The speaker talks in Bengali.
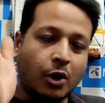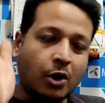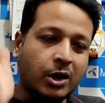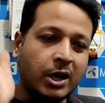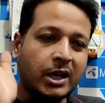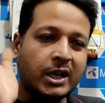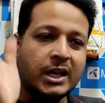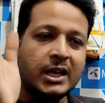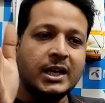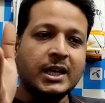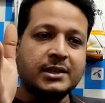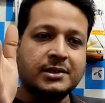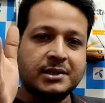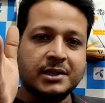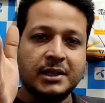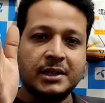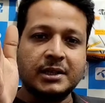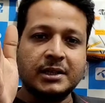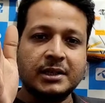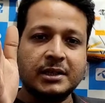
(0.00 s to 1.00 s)
অনেকেই
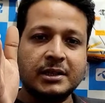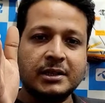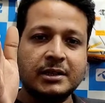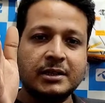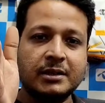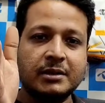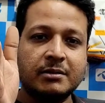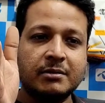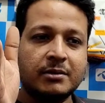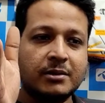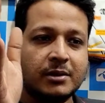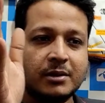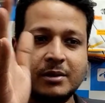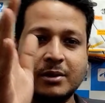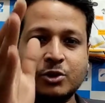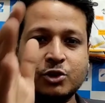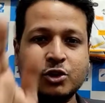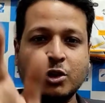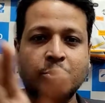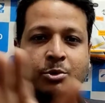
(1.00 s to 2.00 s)
আছে
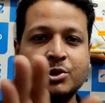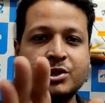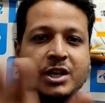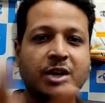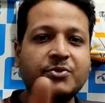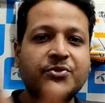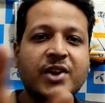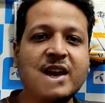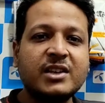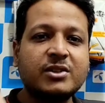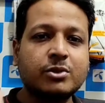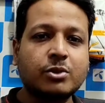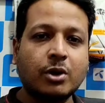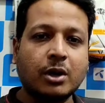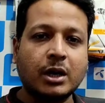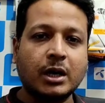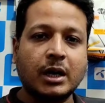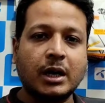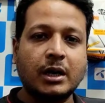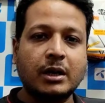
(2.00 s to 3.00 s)
সমস্যা ফেস
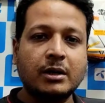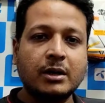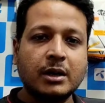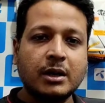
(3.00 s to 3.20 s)
করে না